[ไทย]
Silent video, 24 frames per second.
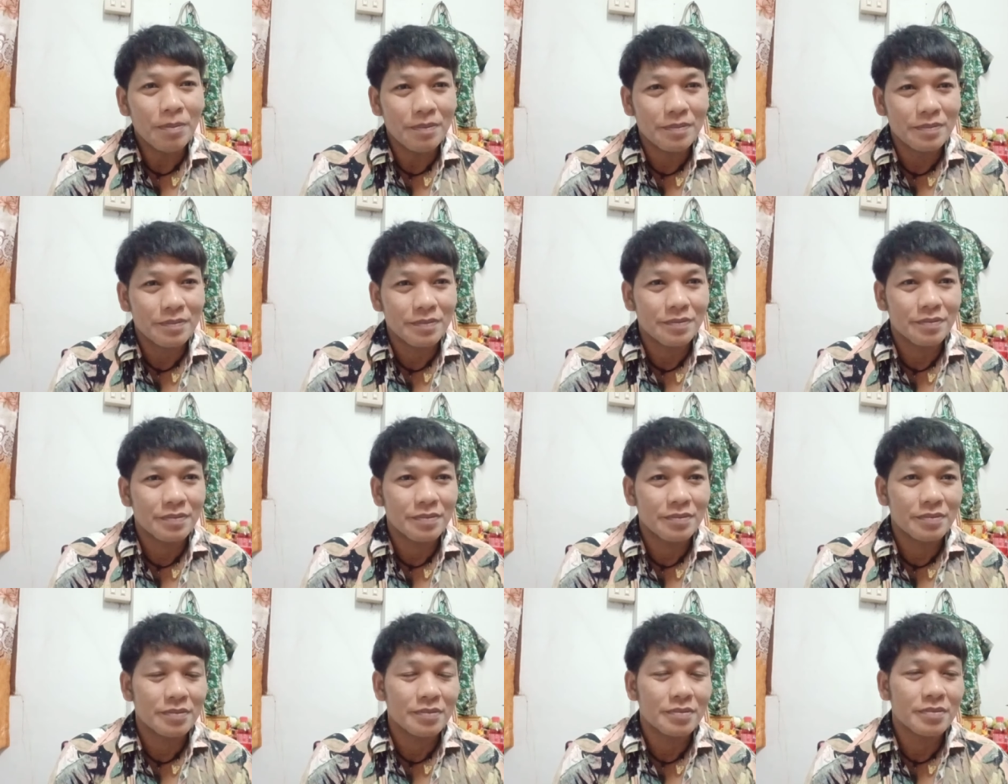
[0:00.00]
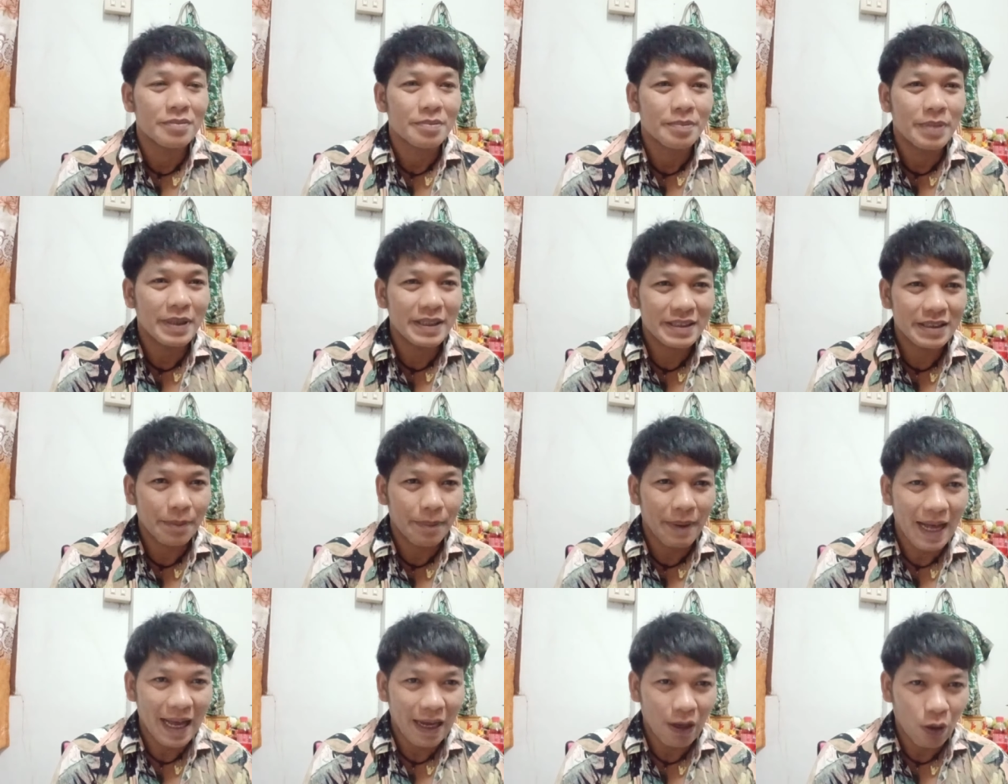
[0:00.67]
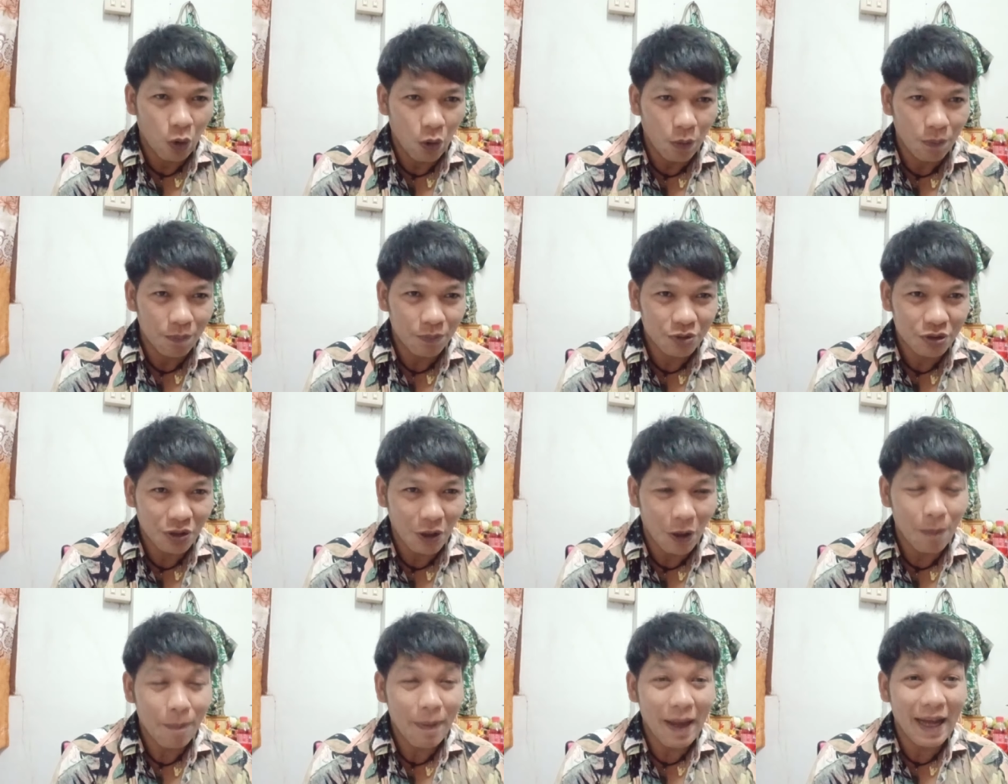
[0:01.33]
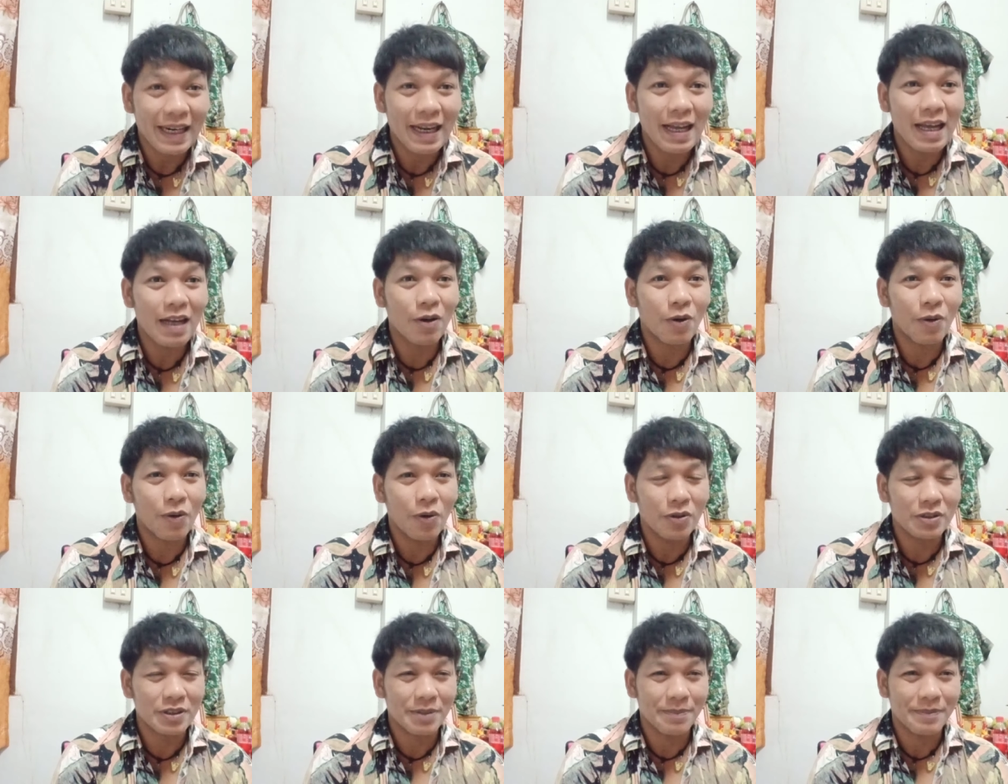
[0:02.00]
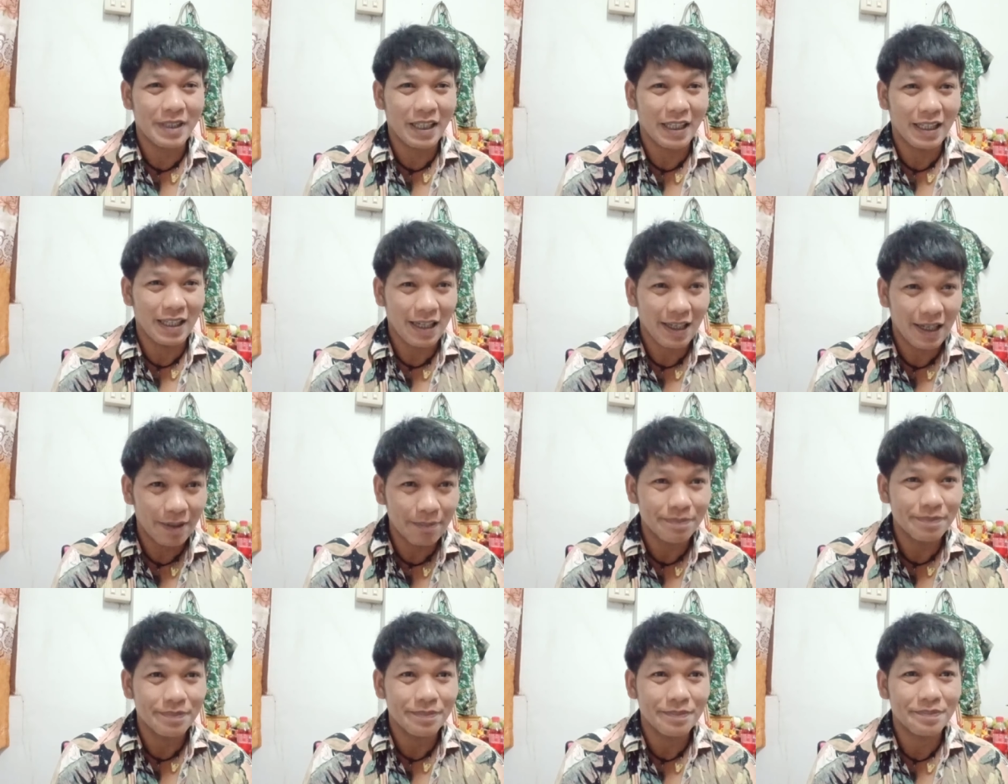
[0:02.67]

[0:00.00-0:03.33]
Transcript: 2 พฤษภาคม 2567นะครับ